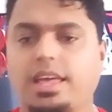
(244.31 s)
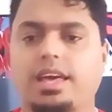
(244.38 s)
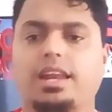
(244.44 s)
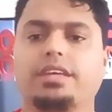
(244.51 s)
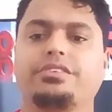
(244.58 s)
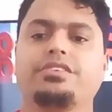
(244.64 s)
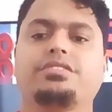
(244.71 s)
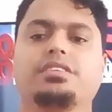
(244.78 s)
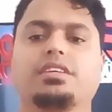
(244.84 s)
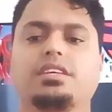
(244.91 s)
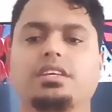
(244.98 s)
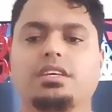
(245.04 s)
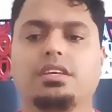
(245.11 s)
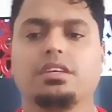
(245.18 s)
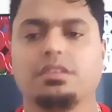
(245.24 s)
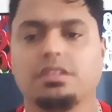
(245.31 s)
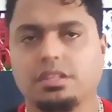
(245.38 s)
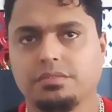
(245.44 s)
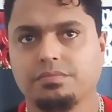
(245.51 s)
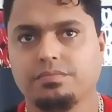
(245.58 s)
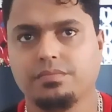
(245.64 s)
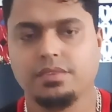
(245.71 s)
ela disse
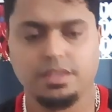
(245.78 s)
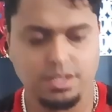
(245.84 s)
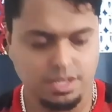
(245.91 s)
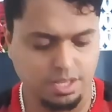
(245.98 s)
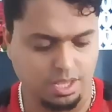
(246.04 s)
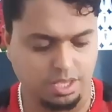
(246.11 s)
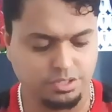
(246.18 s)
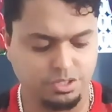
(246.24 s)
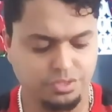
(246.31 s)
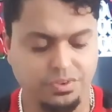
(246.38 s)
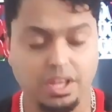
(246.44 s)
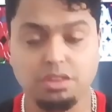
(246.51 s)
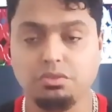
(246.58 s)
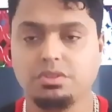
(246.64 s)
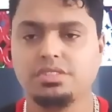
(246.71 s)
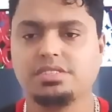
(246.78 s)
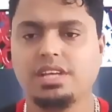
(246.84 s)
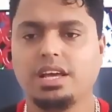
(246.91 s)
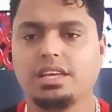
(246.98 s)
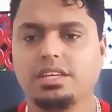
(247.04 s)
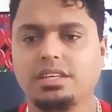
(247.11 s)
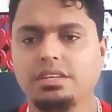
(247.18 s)
que esses valores
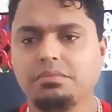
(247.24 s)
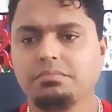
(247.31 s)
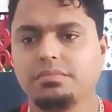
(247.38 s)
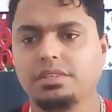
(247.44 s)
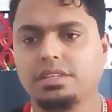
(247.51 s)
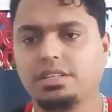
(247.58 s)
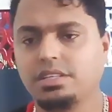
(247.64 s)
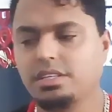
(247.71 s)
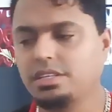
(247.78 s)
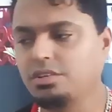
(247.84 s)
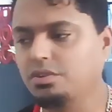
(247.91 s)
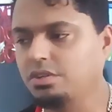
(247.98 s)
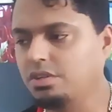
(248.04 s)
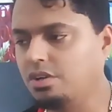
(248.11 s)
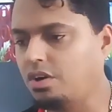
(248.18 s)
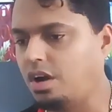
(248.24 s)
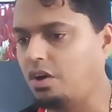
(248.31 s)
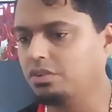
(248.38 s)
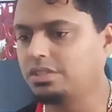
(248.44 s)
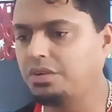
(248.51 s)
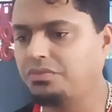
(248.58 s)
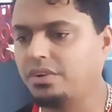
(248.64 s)
aí e a
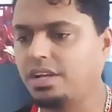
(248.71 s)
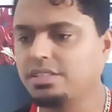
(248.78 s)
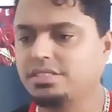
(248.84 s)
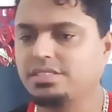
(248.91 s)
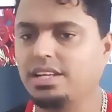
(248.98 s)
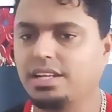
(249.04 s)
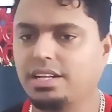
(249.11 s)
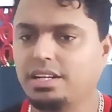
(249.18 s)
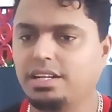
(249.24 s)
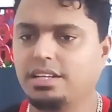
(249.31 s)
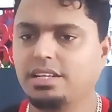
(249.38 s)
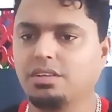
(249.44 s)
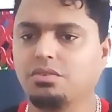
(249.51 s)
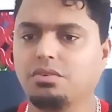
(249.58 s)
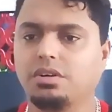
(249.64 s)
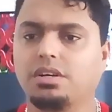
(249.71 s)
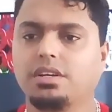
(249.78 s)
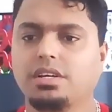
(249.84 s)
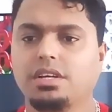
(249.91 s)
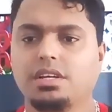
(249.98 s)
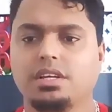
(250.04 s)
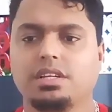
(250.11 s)
outra frase dela ela
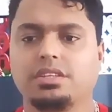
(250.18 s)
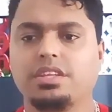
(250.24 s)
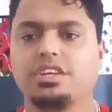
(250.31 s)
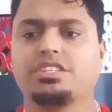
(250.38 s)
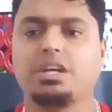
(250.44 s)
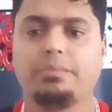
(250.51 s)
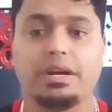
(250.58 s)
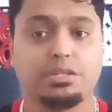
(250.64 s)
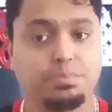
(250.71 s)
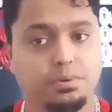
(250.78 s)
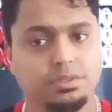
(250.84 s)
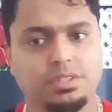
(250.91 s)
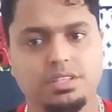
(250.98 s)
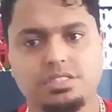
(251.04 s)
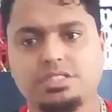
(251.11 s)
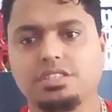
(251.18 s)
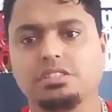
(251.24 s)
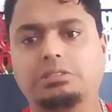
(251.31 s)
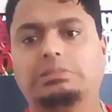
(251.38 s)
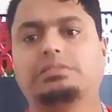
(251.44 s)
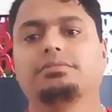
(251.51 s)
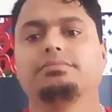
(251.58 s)
alegou, deixa mais
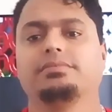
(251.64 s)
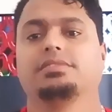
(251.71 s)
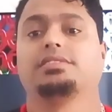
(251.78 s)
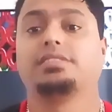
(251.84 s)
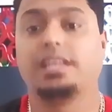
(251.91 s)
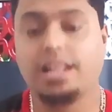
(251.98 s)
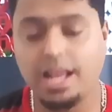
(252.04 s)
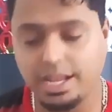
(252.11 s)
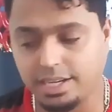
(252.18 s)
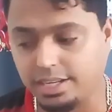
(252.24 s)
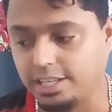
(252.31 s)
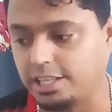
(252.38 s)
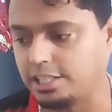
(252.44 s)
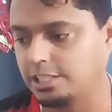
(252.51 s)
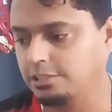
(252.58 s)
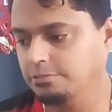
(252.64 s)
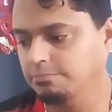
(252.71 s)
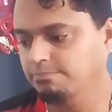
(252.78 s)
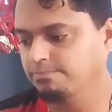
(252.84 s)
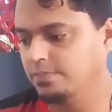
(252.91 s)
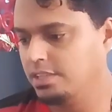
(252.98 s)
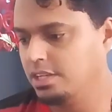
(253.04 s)
protegido. Será, galera?
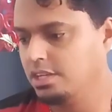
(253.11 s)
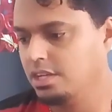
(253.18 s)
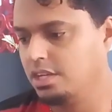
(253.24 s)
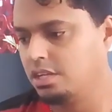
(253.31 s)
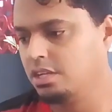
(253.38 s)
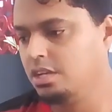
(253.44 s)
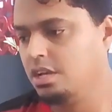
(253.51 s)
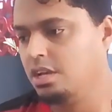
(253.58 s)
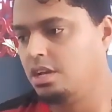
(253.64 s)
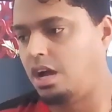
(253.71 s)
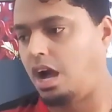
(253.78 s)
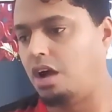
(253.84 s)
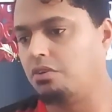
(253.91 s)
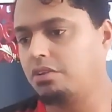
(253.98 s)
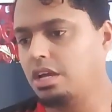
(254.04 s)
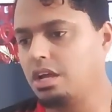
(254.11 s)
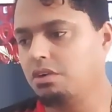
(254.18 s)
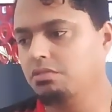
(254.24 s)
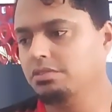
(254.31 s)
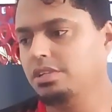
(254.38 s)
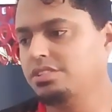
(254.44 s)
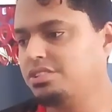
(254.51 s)
Aí o que
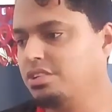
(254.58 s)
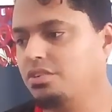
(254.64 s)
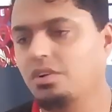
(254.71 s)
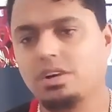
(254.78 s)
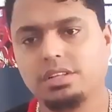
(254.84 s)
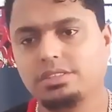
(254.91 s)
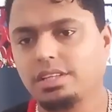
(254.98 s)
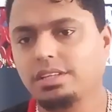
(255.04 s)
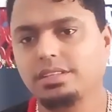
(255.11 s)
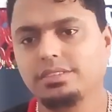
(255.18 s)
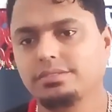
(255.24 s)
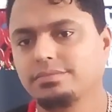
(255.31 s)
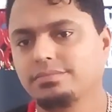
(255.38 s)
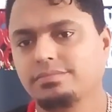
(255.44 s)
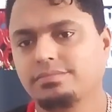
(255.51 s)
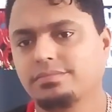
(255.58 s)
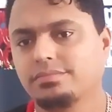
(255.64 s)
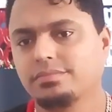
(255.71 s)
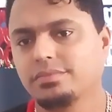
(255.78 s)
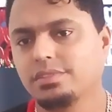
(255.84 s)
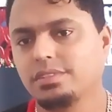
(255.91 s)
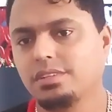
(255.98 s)
aconteceu ontem?
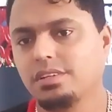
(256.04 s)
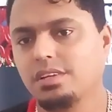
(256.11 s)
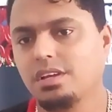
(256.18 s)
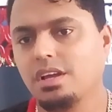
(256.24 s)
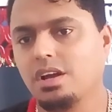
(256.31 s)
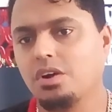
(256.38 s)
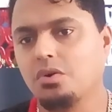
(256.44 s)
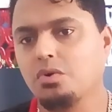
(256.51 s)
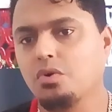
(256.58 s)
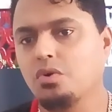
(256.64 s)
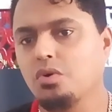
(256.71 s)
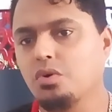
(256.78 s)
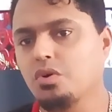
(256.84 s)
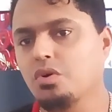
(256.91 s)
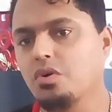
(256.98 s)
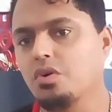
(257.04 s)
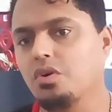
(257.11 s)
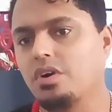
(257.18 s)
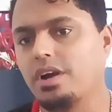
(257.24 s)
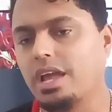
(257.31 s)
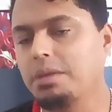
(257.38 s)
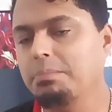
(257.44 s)

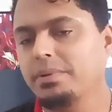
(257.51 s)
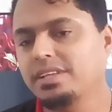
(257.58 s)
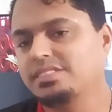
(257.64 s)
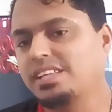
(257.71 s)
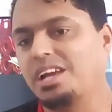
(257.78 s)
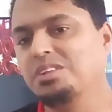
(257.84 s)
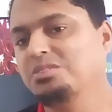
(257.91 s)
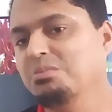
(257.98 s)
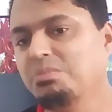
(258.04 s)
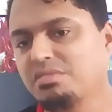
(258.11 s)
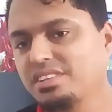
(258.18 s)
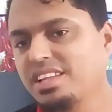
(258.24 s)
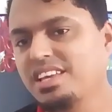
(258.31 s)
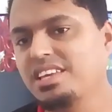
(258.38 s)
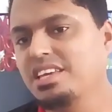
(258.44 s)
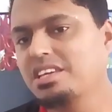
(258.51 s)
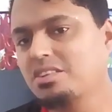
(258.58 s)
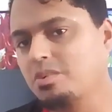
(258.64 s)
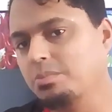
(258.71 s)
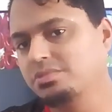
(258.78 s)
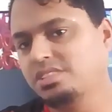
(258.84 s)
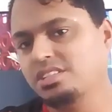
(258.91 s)
O empresário do Bruno
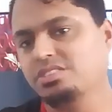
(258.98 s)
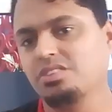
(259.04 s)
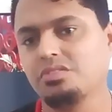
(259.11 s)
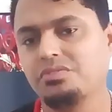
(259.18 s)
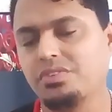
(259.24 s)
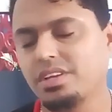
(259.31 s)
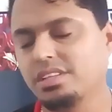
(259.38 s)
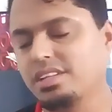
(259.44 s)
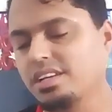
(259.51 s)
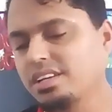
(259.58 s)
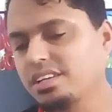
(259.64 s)
Henrique, como vocês estão vendo